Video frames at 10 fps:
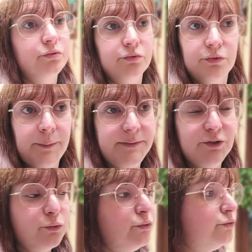un petit
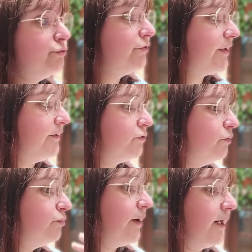truc, ne serait-ce que
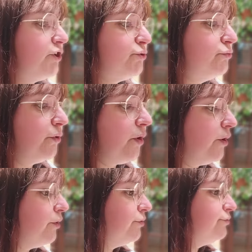boire un jus
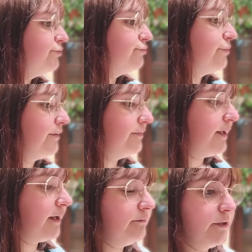d'orange ou un
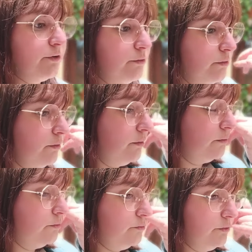verre avec euh,
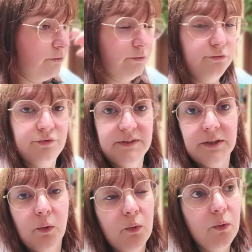du
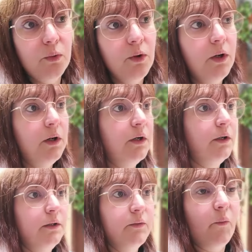sirop.
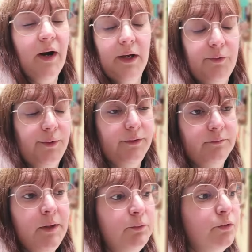Voilà quoi.
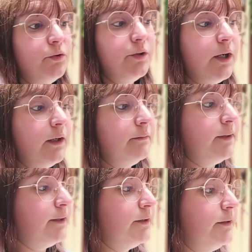Même le coca,
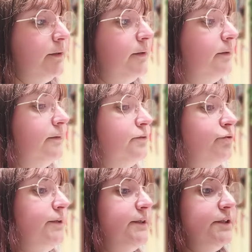ben, je
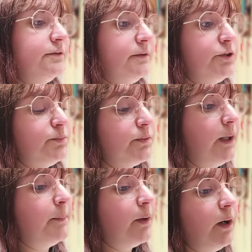lui dis, je
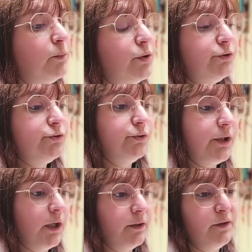elle, boit du
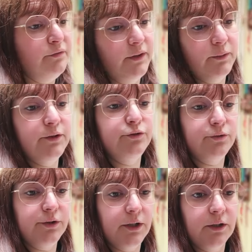coca. Il fait ouais du
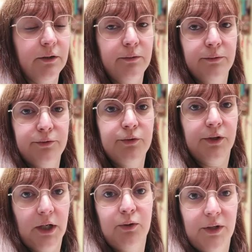coca, euh, du
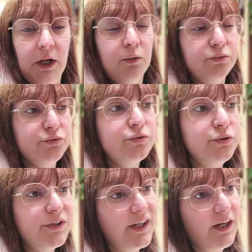coca coca ou du
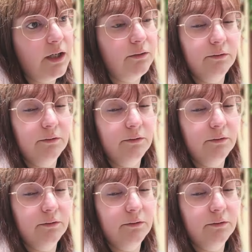coca,